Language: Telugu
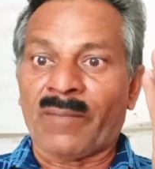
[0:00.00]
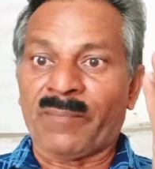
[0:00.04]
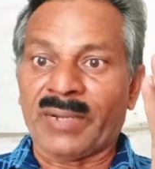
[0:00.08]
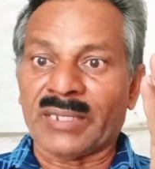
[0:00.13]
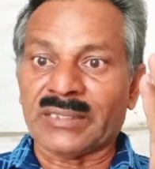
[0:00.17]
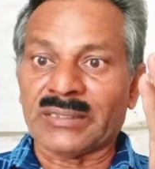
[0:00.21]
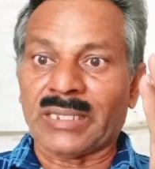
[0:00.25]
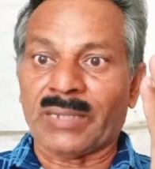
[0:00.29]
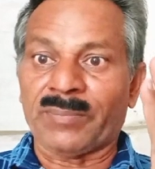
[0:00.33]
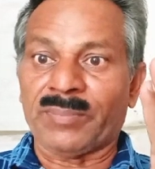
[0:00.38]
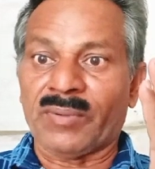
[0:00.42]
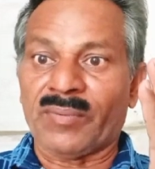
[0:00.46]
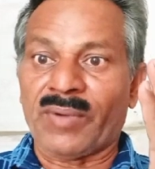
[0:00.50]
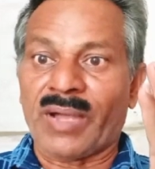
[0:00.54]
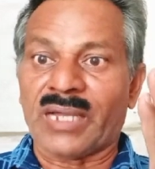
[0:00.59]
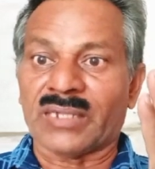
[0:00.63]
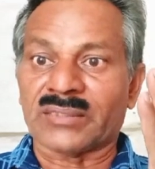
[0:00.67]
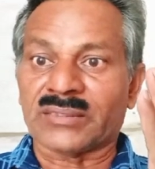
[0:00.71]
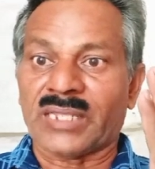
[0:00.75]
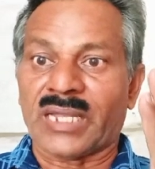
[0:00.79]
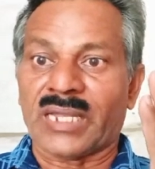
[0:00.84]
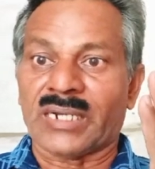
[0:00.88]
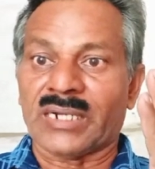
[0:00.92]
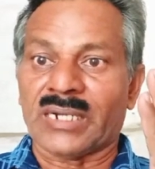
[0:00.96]
అబద్ధపు
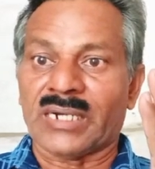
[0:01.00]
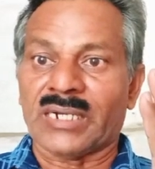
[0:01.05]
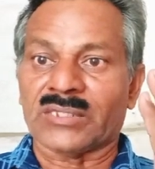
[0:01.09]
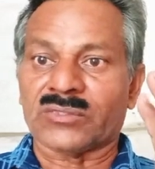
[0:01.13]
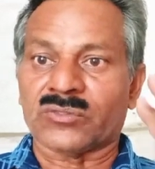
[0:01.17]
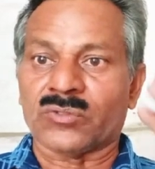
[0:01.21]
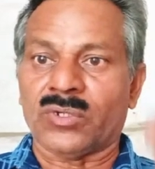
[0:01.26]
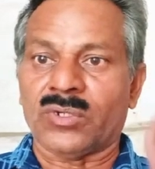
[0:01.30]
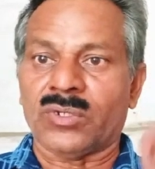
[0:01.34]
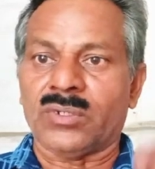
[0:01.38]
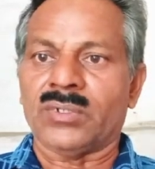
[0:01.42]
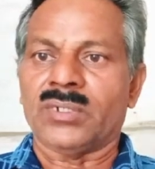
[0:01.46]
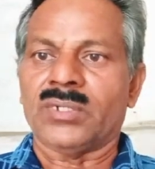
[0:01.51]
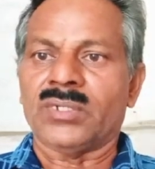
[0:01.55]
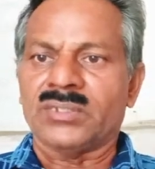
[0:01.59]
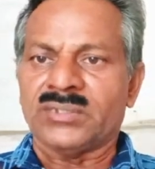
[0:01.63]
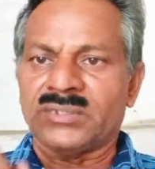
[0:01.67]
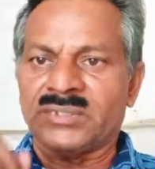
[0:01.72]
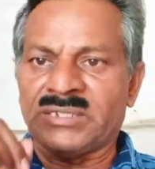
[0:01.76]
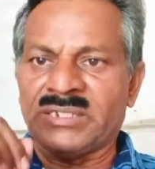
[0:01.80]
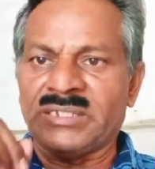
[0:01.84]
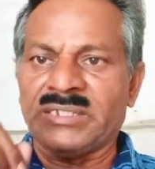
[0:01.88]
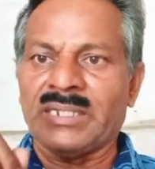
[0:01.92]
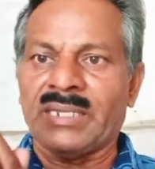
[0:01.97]
వాగ్దానాలతో
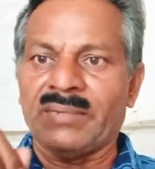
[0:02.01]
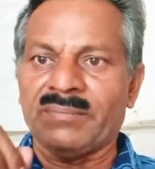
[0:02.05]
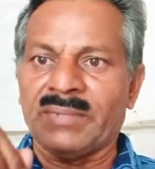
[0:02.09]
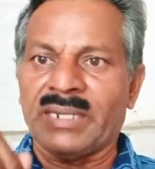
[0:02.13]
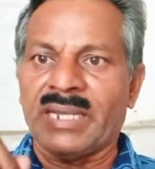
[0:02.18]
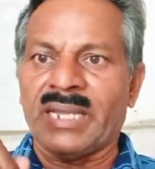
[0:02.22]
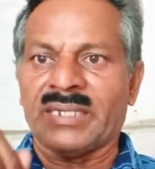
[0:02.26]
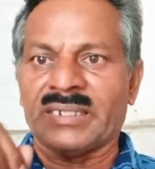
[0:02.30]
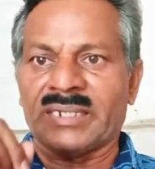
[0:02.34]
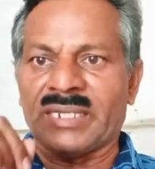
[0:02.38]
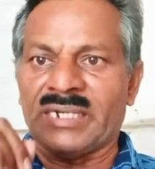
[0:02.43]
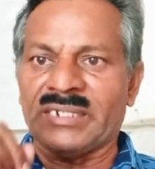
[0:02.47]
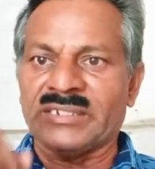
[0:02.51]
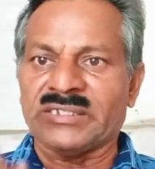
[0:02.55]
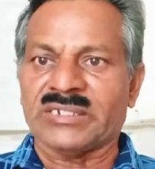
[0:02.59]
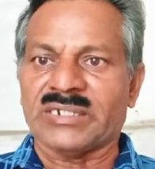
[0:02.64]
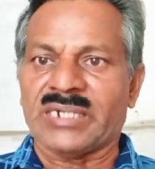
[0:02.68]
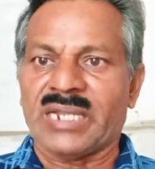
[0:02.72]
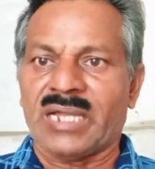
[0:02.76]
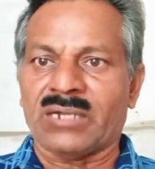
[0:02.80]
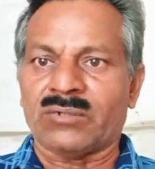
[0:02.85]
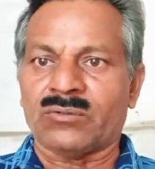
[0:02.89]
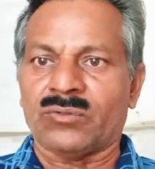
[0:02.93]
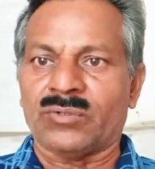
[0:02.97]
సీఎంగా
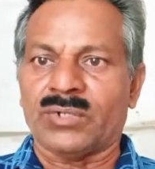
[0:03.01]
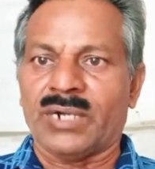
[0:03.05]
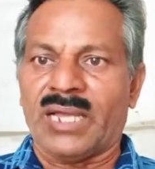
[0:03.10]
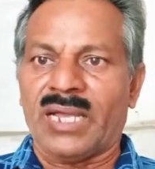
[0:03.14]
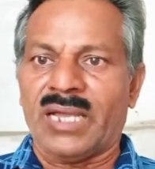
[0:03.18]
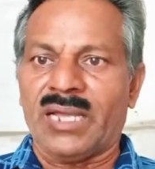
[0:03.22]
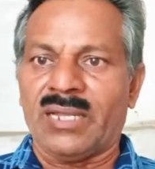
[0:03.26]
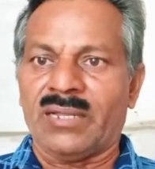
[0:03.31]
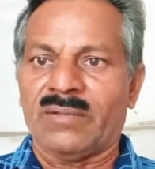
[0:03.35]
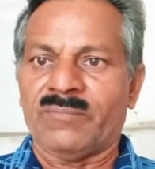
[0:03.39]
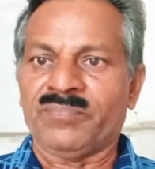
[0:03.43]
గెలిచినా కూడా